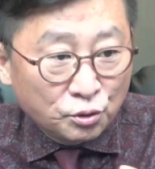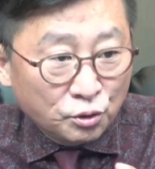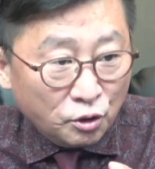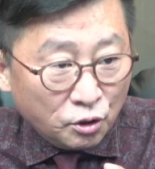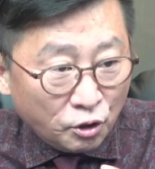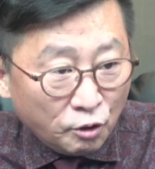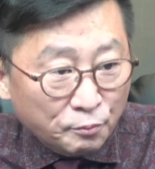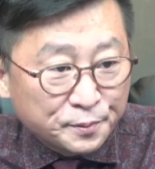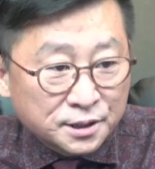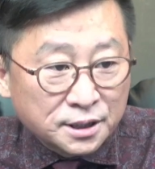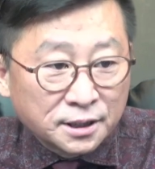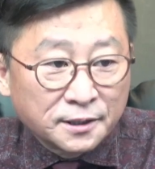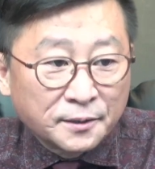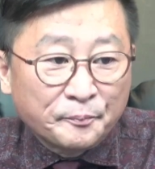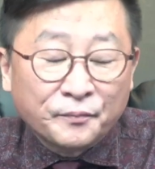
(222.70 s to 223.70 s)

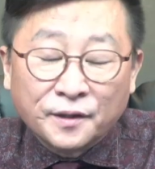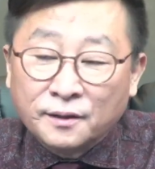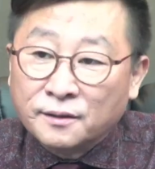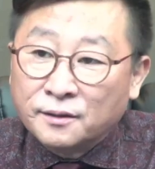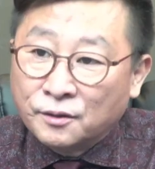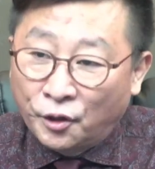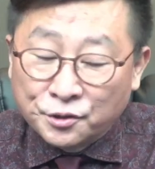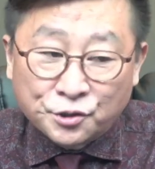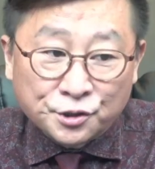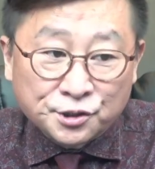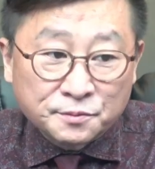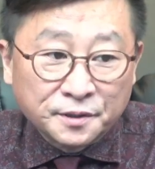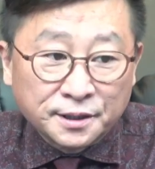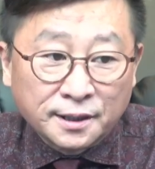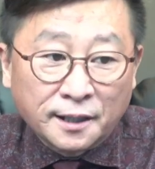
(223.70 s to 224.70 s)
없이
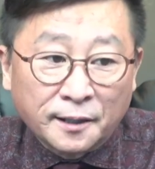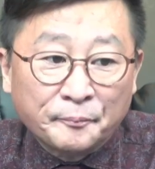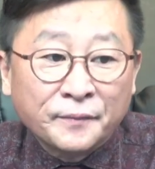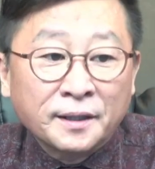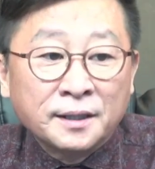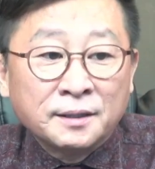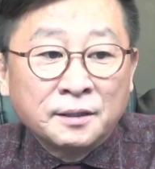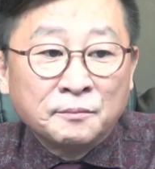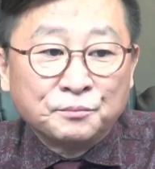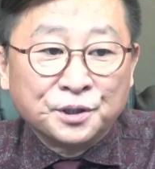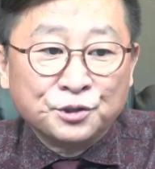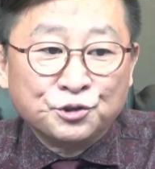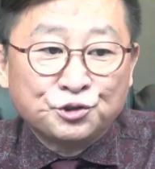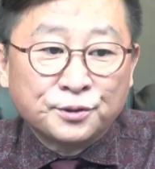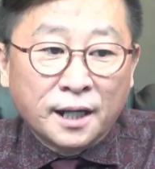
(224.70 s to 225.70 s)
커졌습니다.
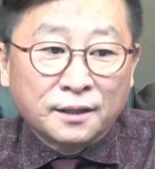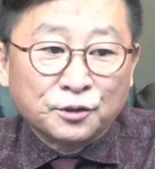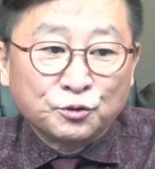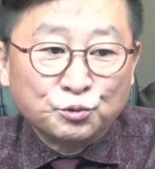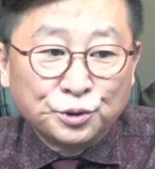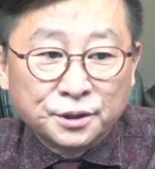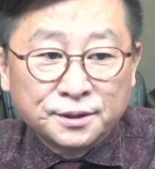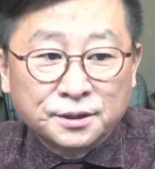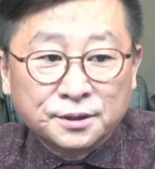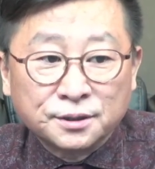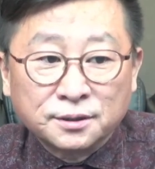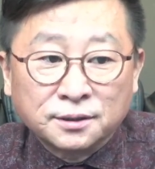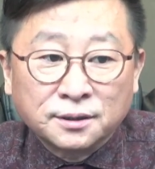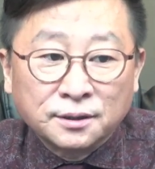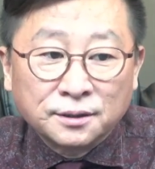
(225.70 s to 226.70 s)
민주당
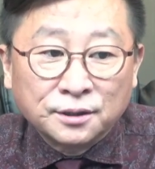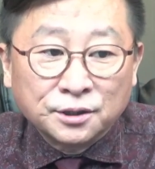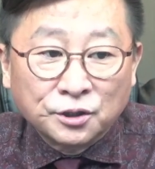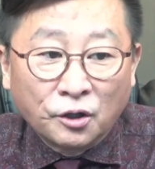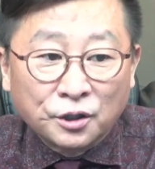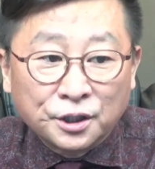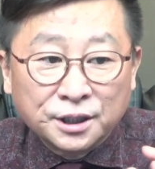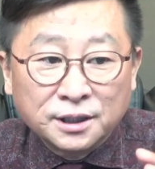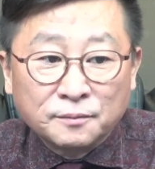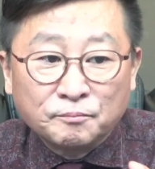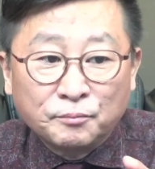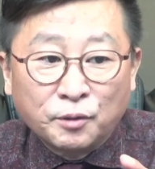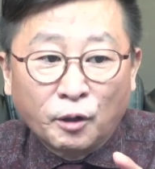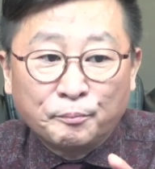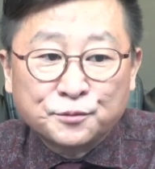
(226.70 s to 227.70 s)
위원들은 여긴
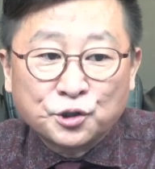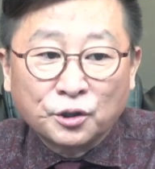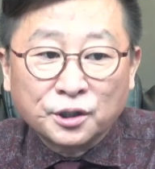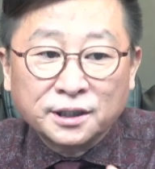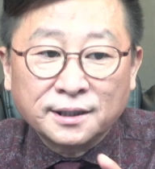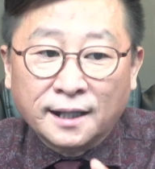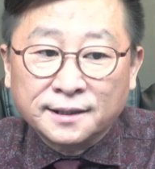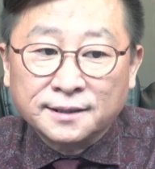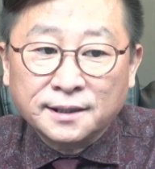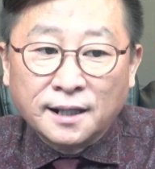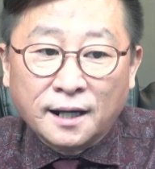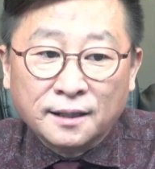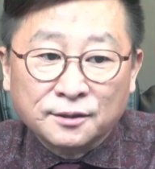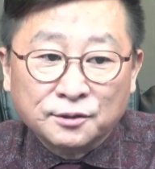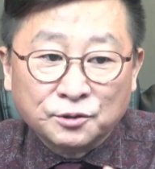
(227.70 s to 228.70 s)
법정이
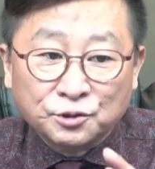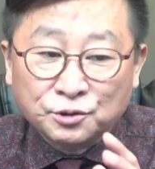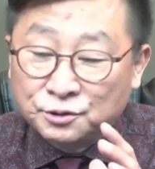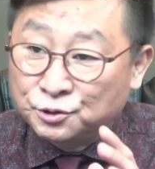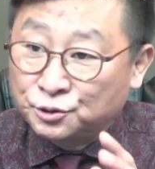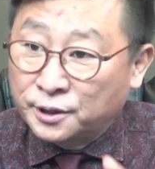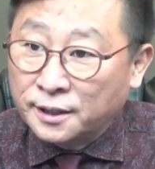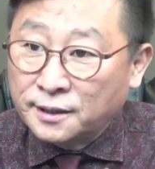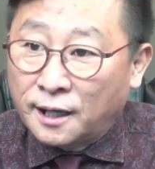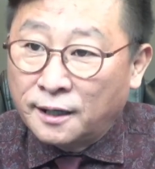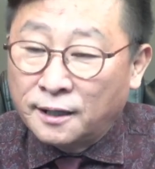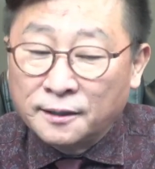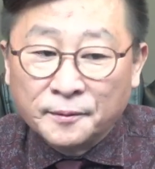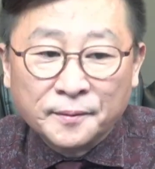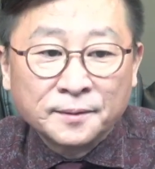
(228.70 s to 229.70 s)
아니라 국회다.
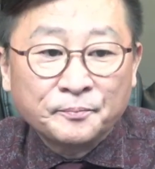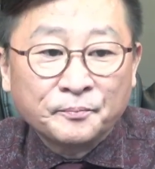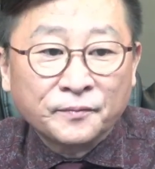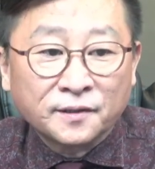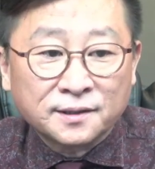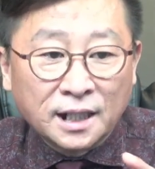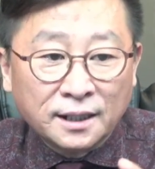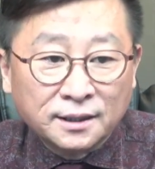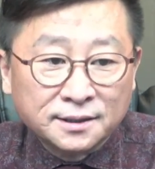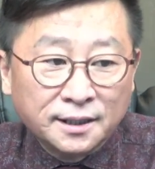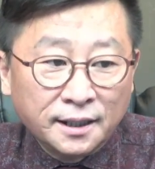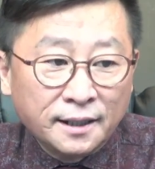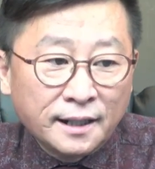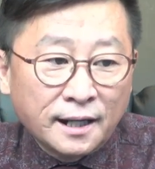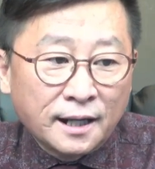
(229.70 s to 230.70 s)
짧게
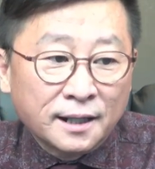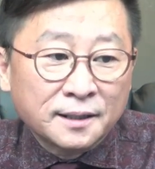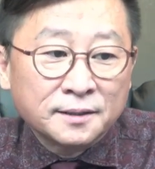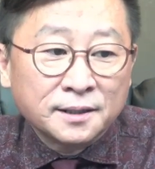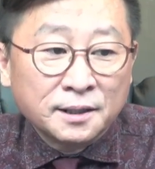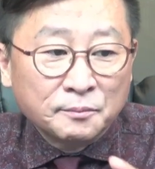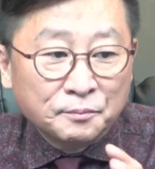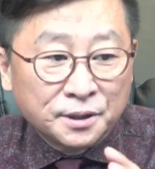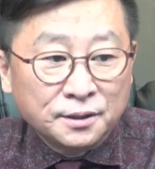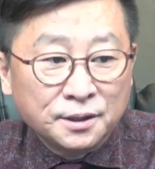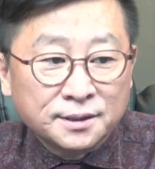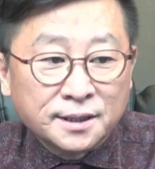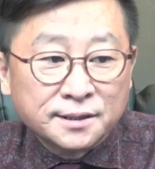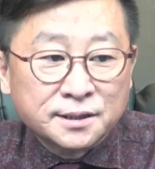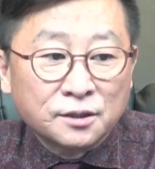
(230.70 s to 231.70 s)
해라.
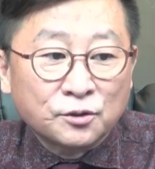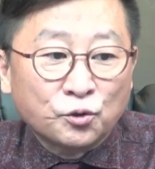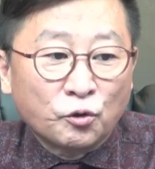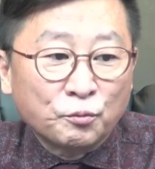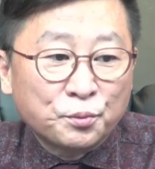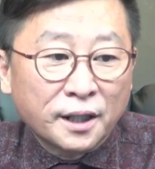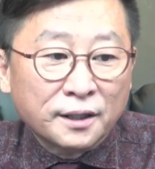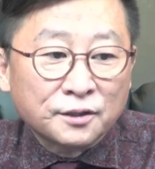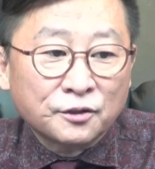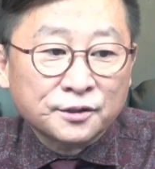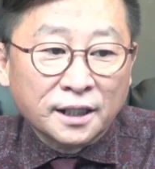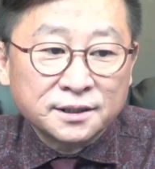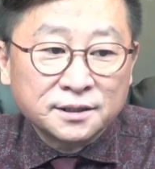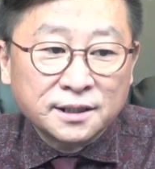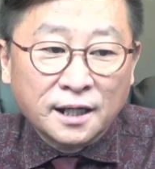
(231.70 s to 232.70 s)
피의사실 공표하는 것
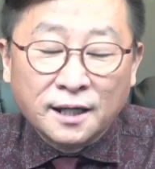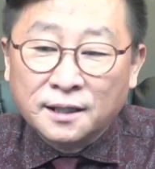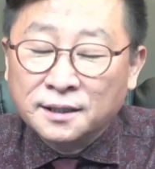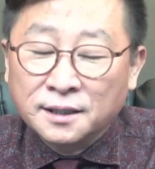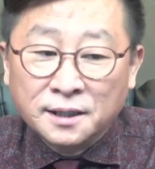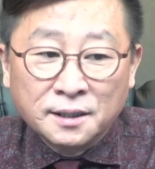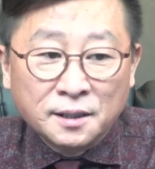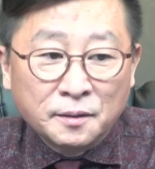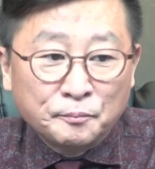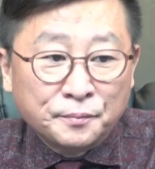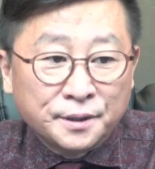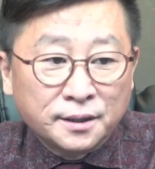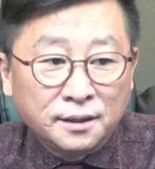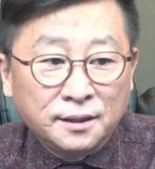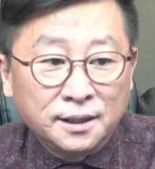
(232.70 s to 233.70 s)
아니냐.
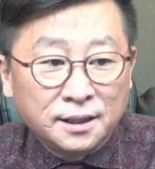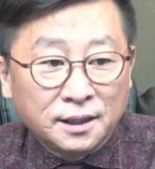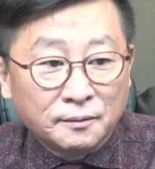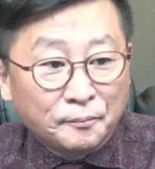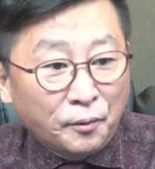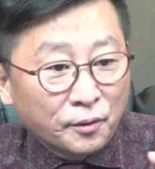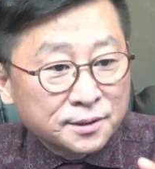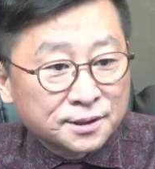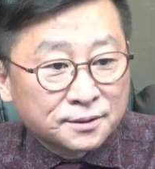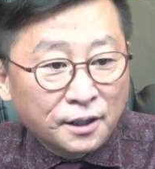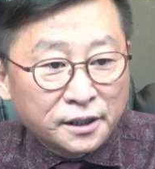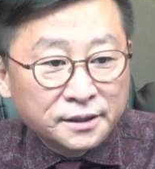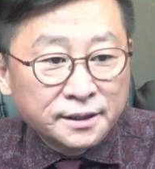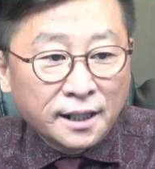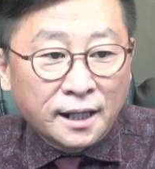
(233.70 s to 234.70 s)
필리 버스터
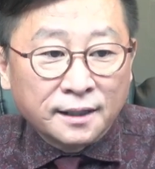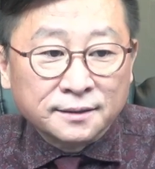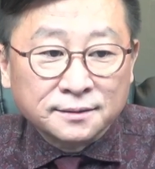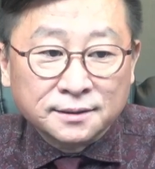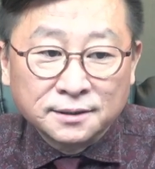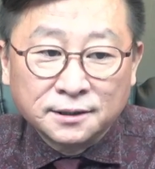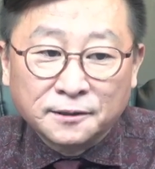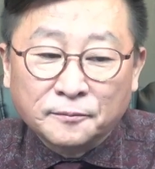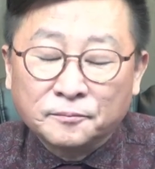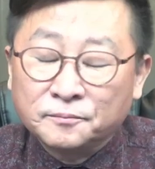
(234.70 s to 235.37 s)
하느냐 등